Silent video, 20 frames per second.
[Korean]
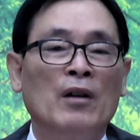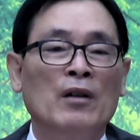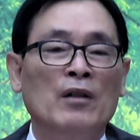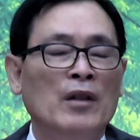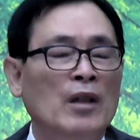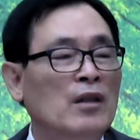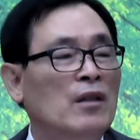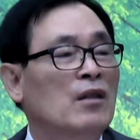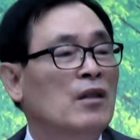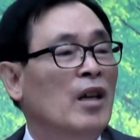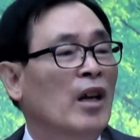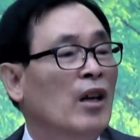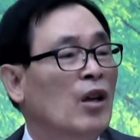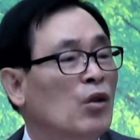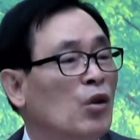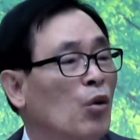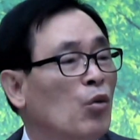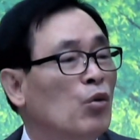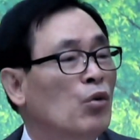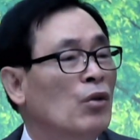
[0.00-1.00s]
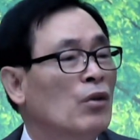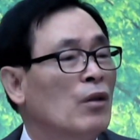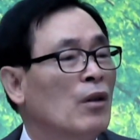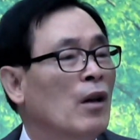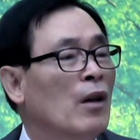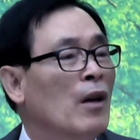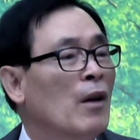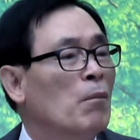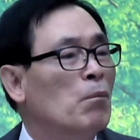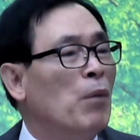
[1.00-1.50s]
인생의 겨울은
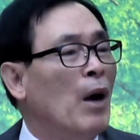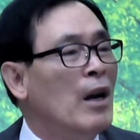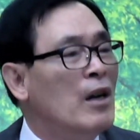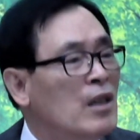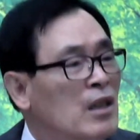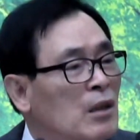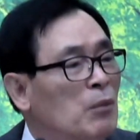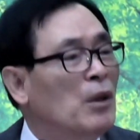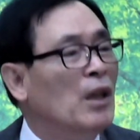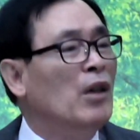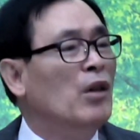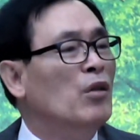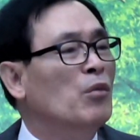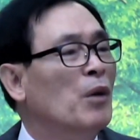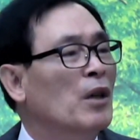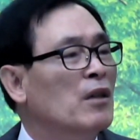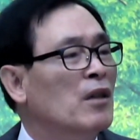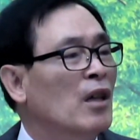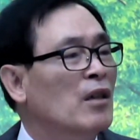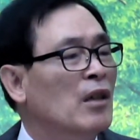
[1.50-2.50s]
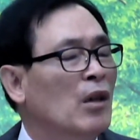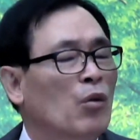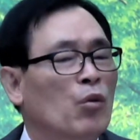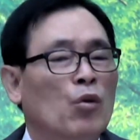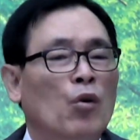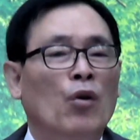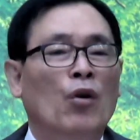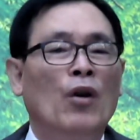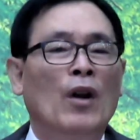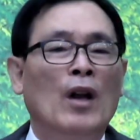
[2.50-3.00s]
80이 되어야만
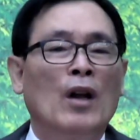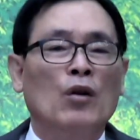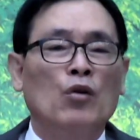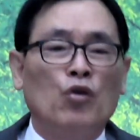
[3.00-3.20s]
찾아오고